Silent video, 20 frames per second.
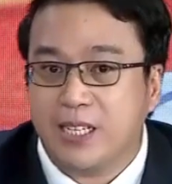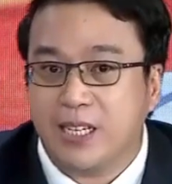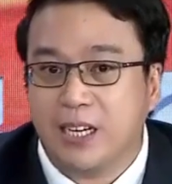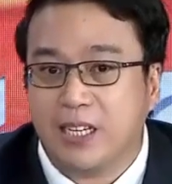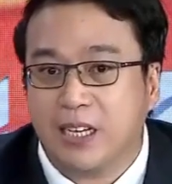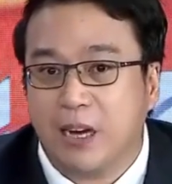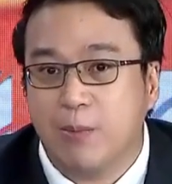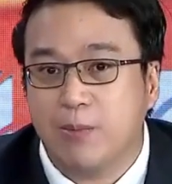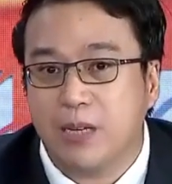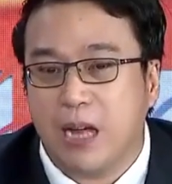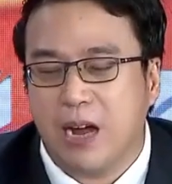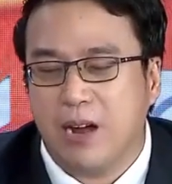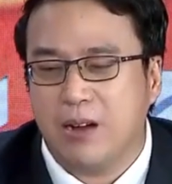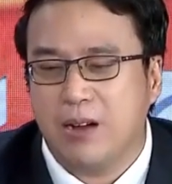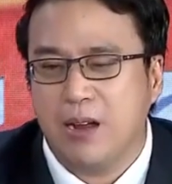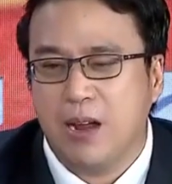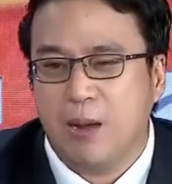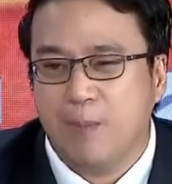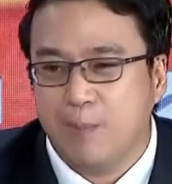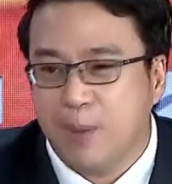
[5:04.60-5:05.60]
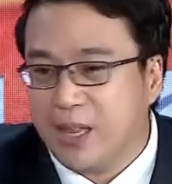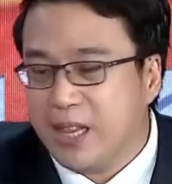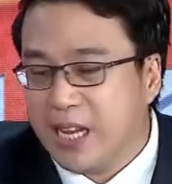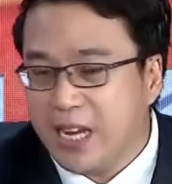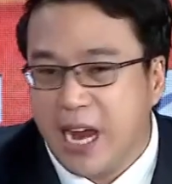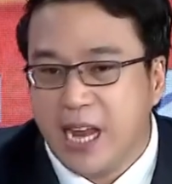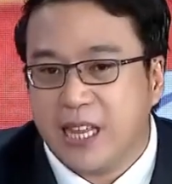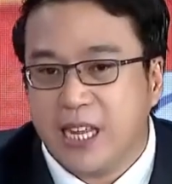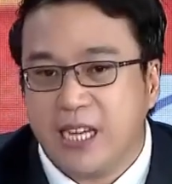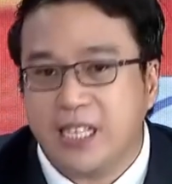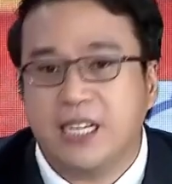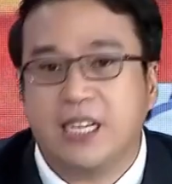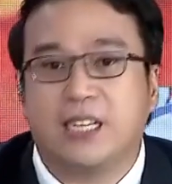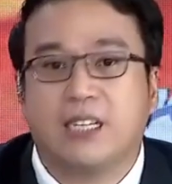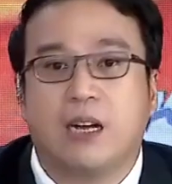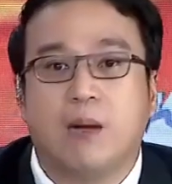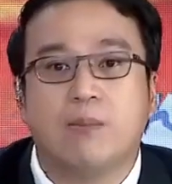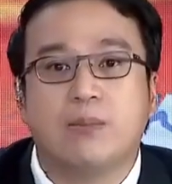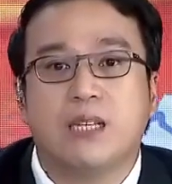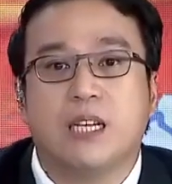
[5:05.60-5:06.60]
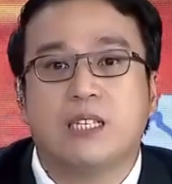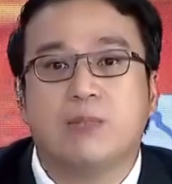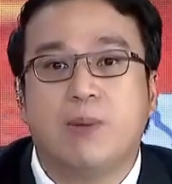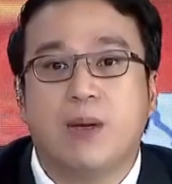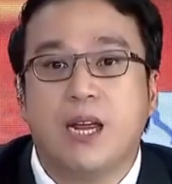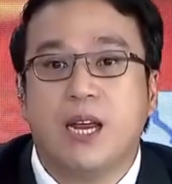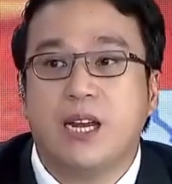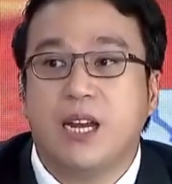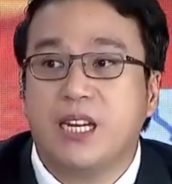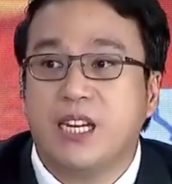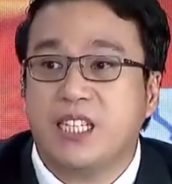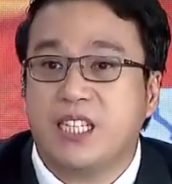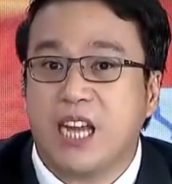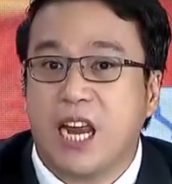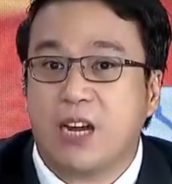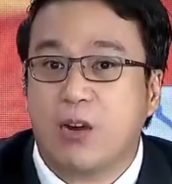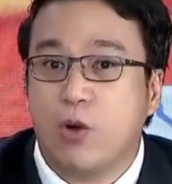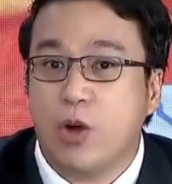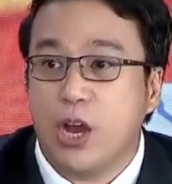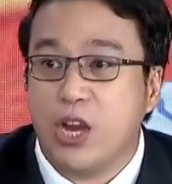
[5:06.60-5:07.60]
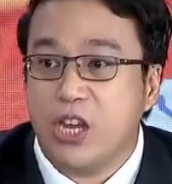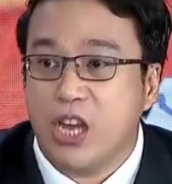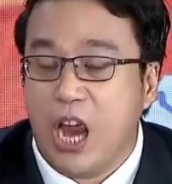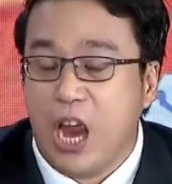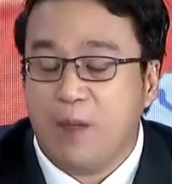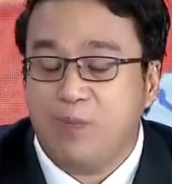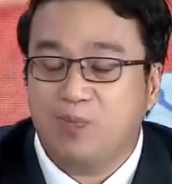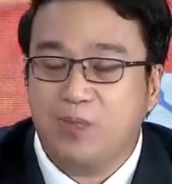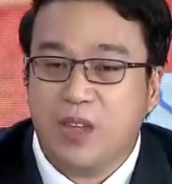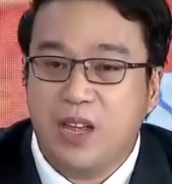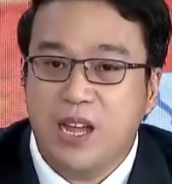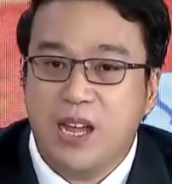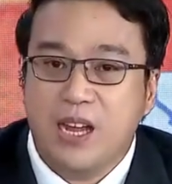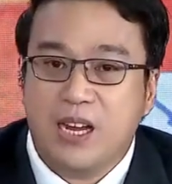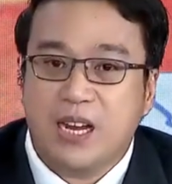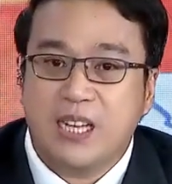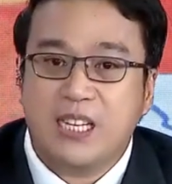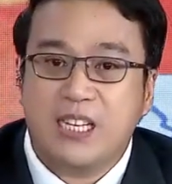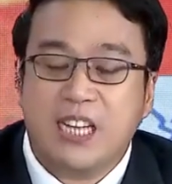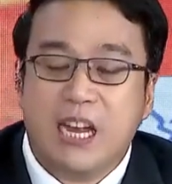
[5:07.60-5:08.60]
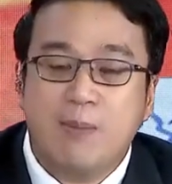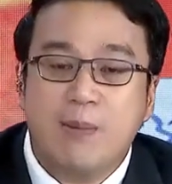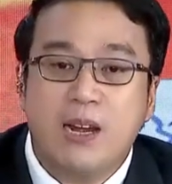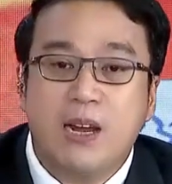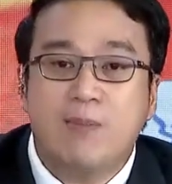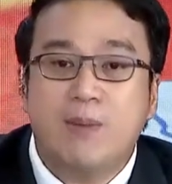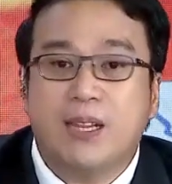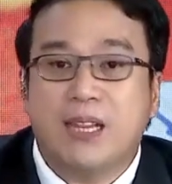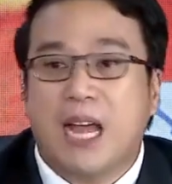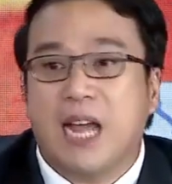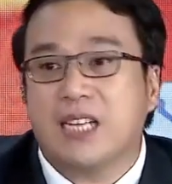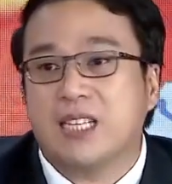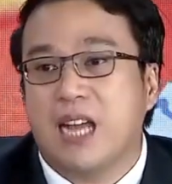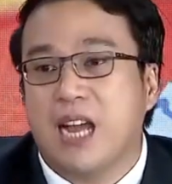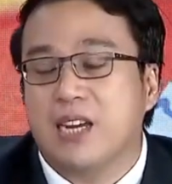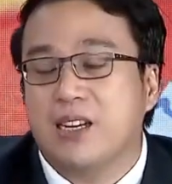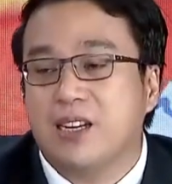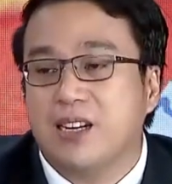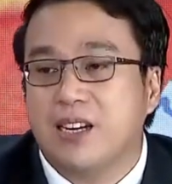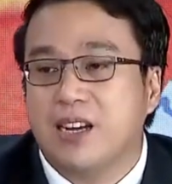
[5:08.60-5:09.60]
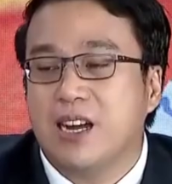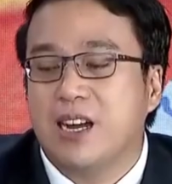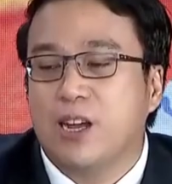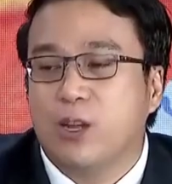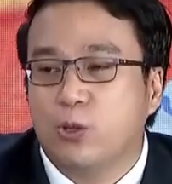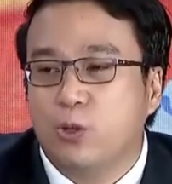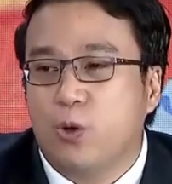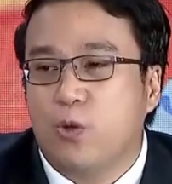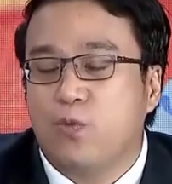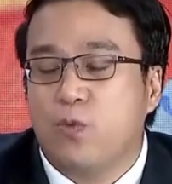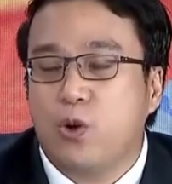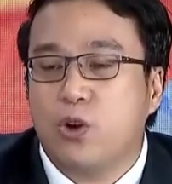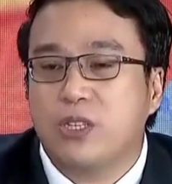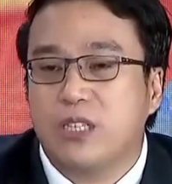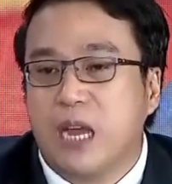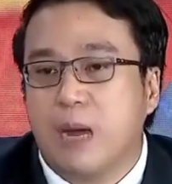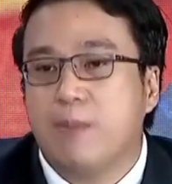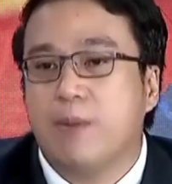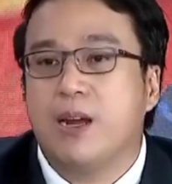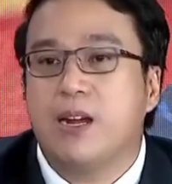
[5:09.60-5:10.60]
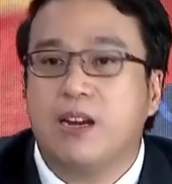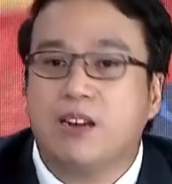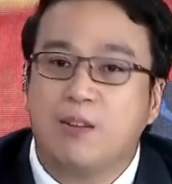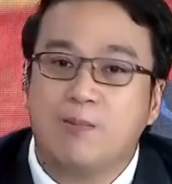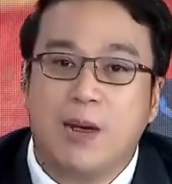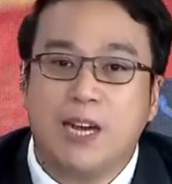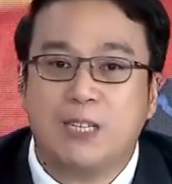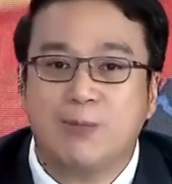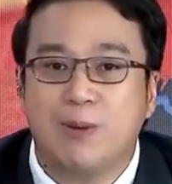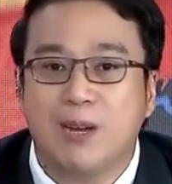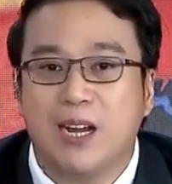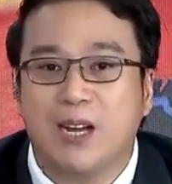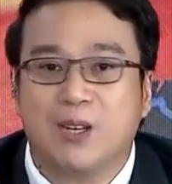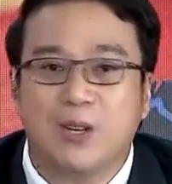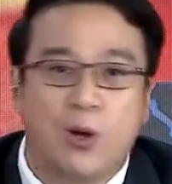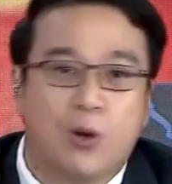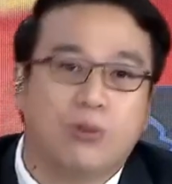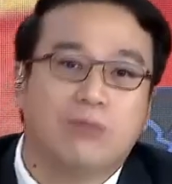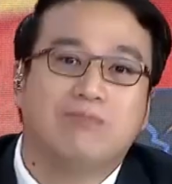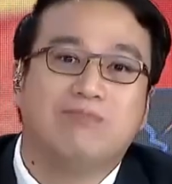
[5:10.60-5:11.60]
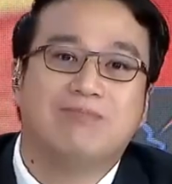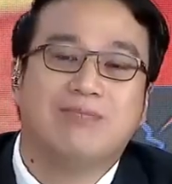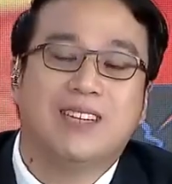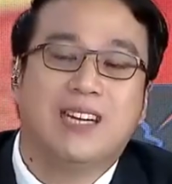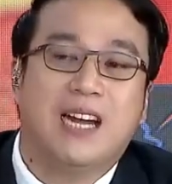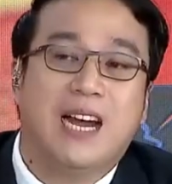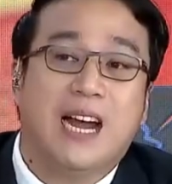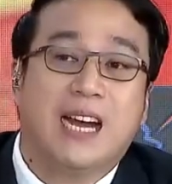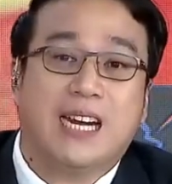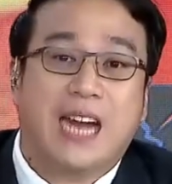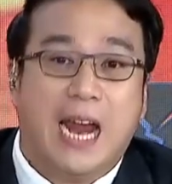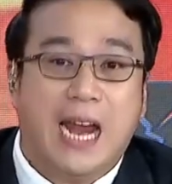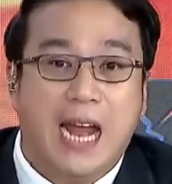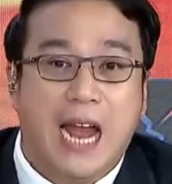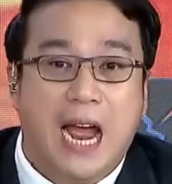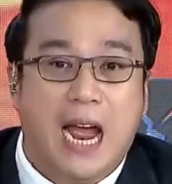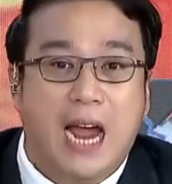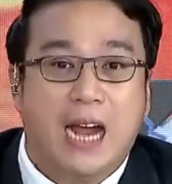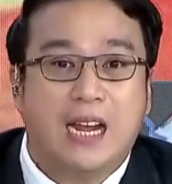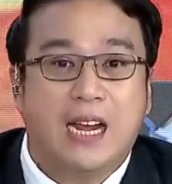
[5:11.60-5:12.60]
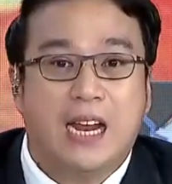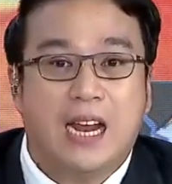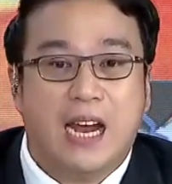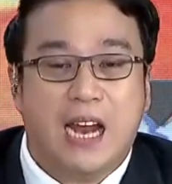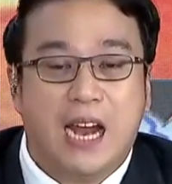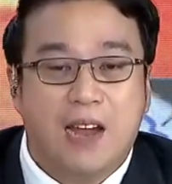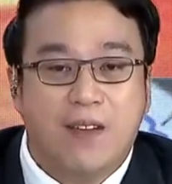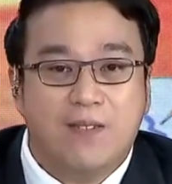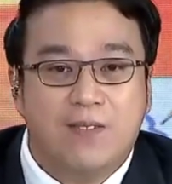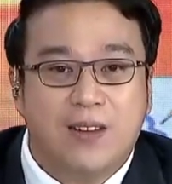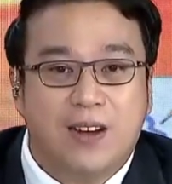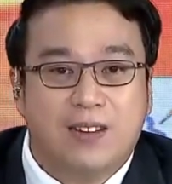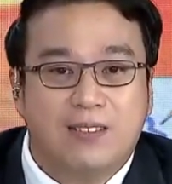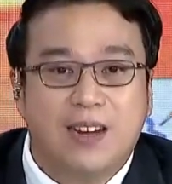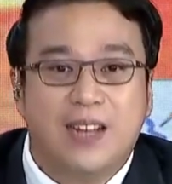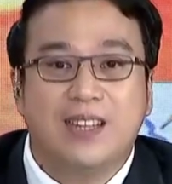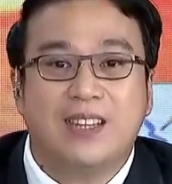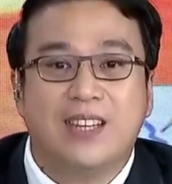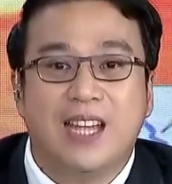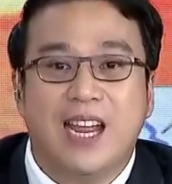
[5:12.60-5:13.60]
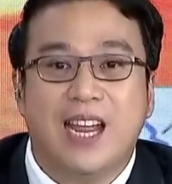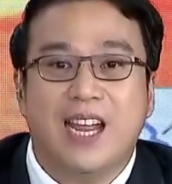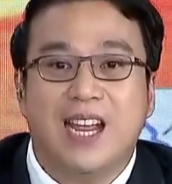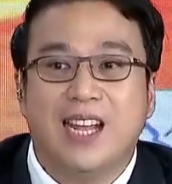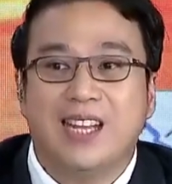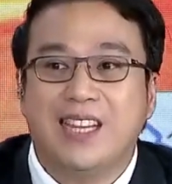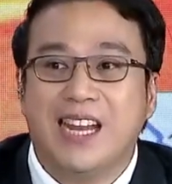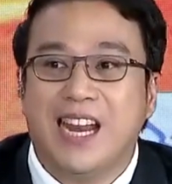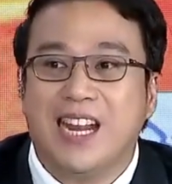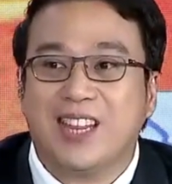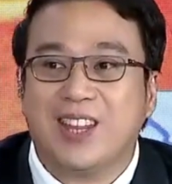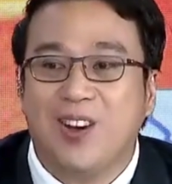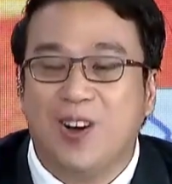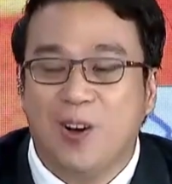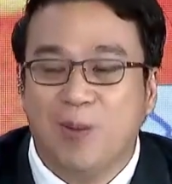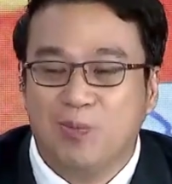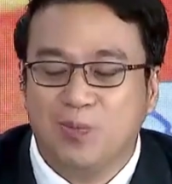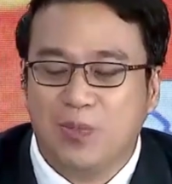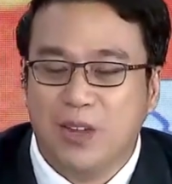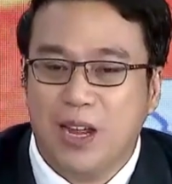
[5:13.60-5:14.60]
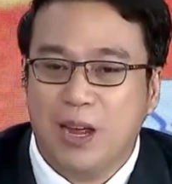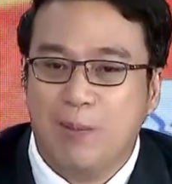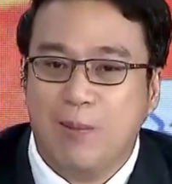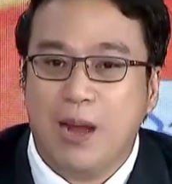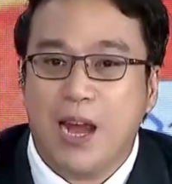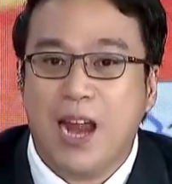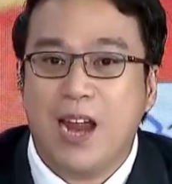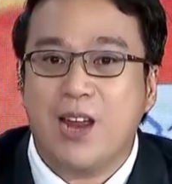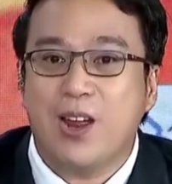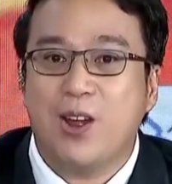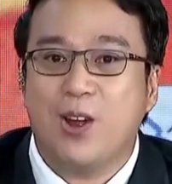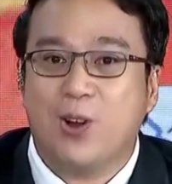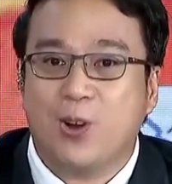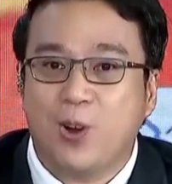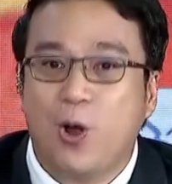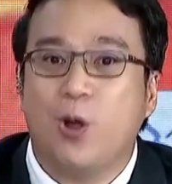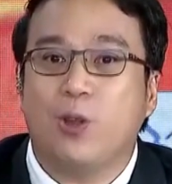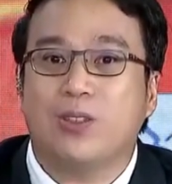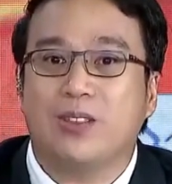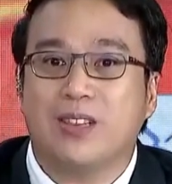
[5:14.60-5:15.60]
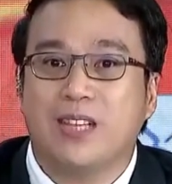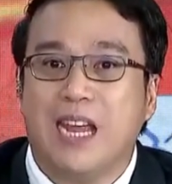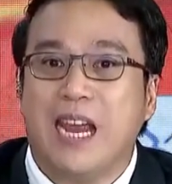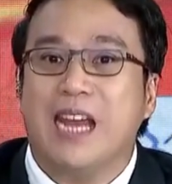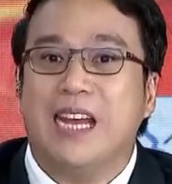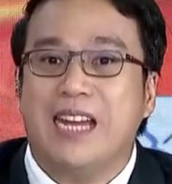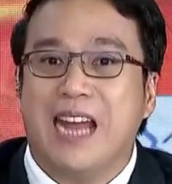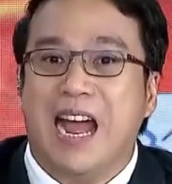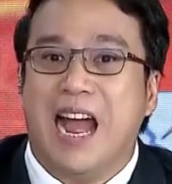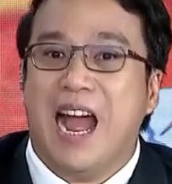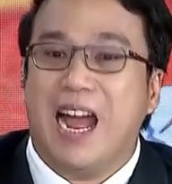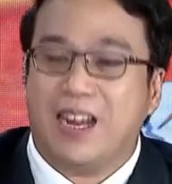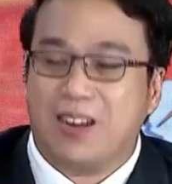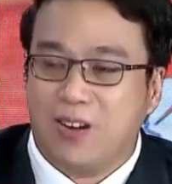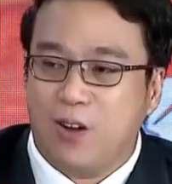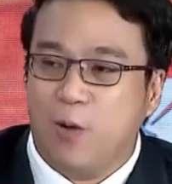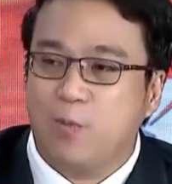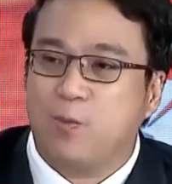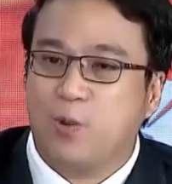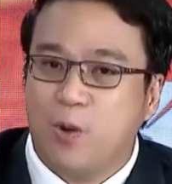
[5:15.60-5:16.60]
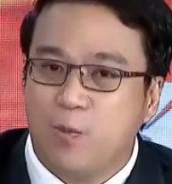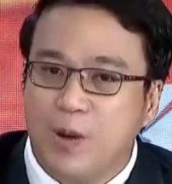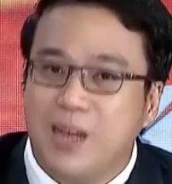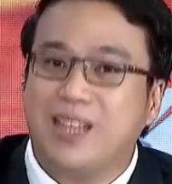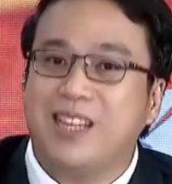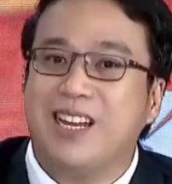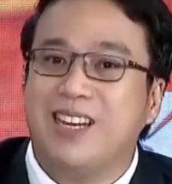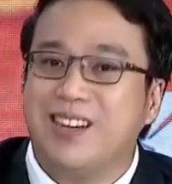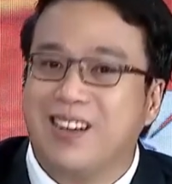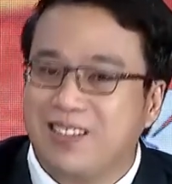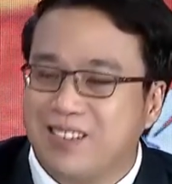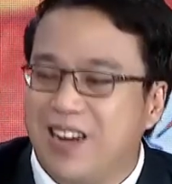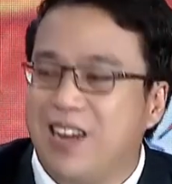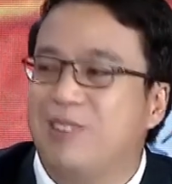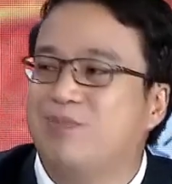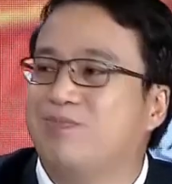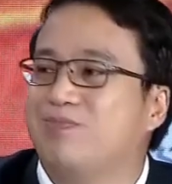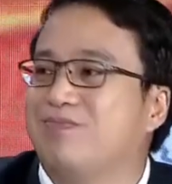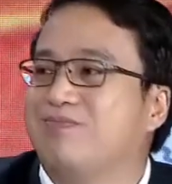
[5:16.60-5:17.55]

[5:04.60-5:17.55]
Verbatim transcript: circumstances, uh, mitigating circumstance ba yan na disjero? Hindi. Kasi sabi ng batas, under 247 ng Revised Penal Code, kailangan infragrante delikto. Meaning, caught in the act of committing the crime.